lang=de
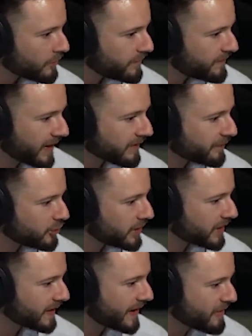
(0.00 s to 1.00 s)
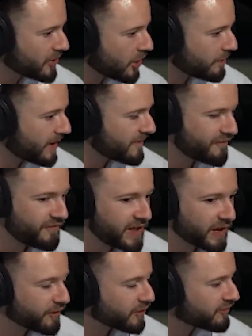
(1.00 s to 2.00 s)
Wie wäre es, wenn du jetzt einfach nochmal
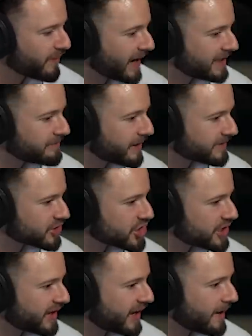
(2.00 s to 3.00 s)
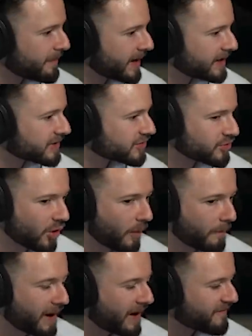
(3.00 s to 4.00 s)
vier, fünf Mal die Message hinterherballerst und noch
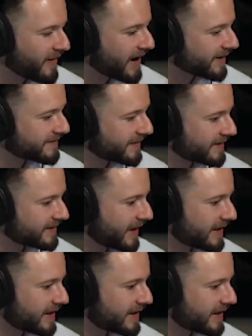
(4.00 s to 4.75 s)
ein paar Fragezeichen dran